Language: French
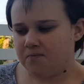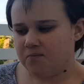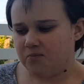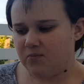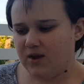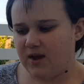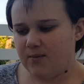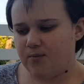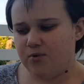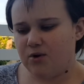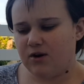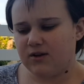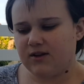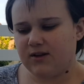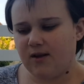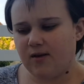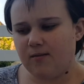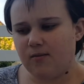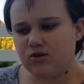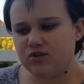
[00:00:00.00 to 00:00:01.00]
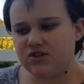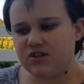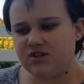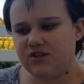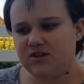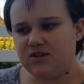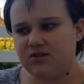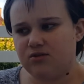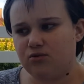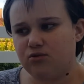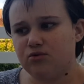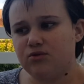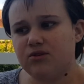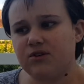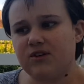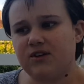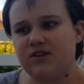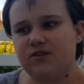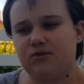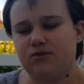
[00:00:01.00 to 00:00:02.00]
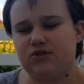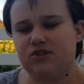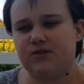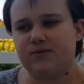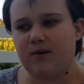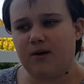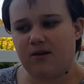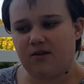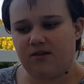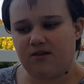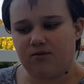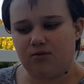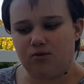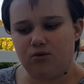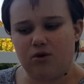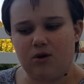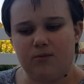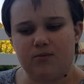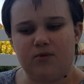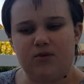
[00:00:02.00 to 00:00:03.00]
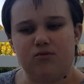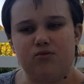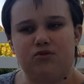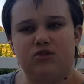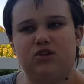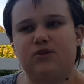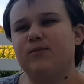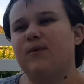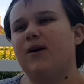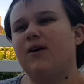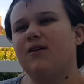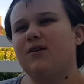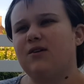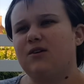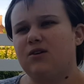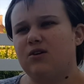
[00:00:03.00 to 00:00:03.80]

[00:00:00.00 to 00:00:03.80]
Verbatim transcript: mais elle pourra très bien manger des country de chez Maxiso comme des Ultima.